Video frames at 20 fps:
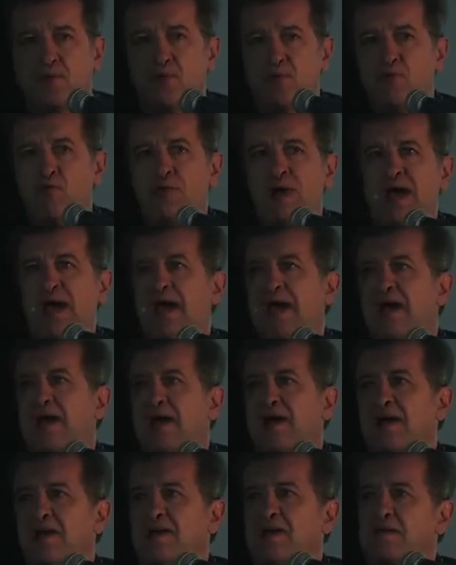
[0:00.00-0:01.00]
una
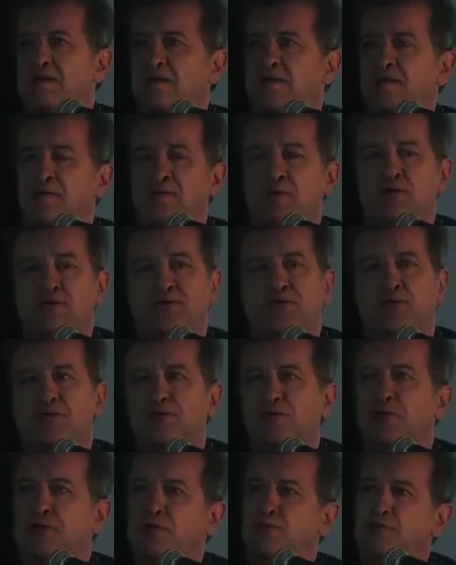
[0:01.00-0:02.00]

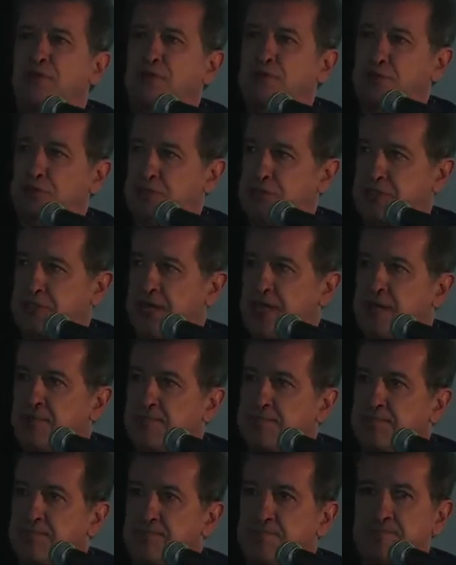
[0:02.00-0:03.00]
costruzione di una
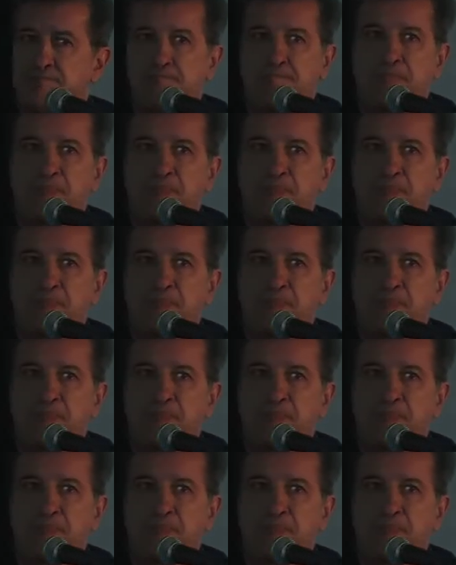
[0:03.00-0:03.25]
società